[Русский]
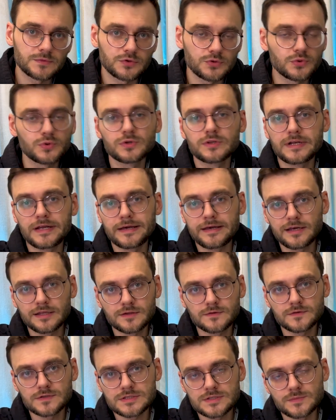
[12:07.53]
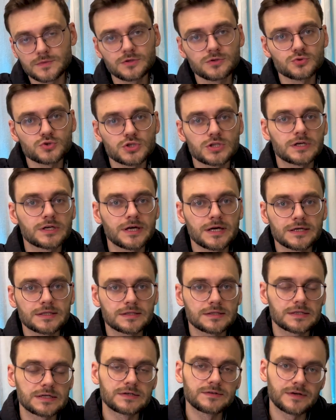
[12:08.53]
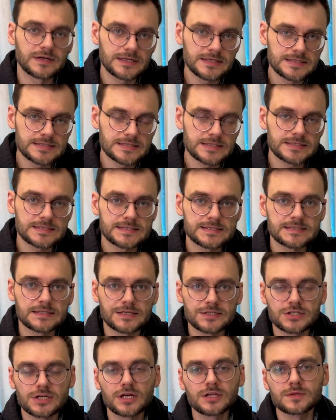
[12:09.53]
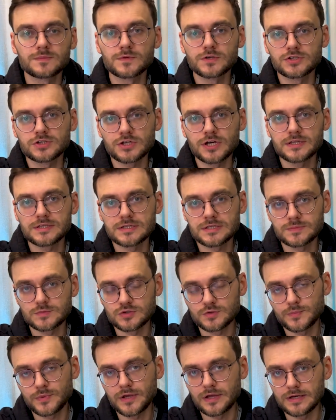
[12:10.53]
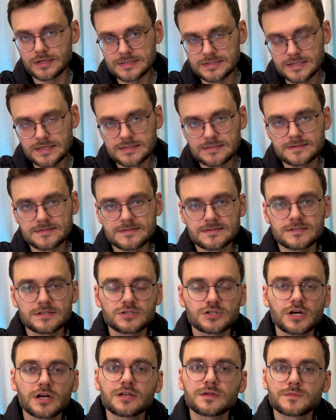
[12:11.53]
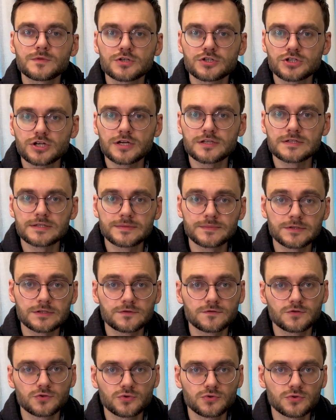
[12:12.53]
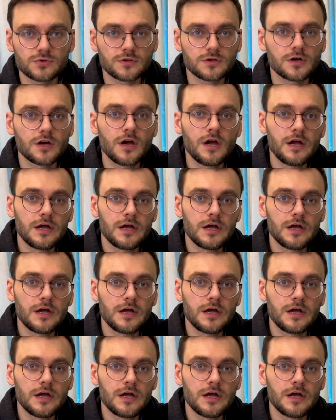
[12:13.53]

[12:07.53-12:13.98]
но для этого тебе нужно как-то договориться с изначальным держателем GPL-лицензии, с изначальным держателем этого кода,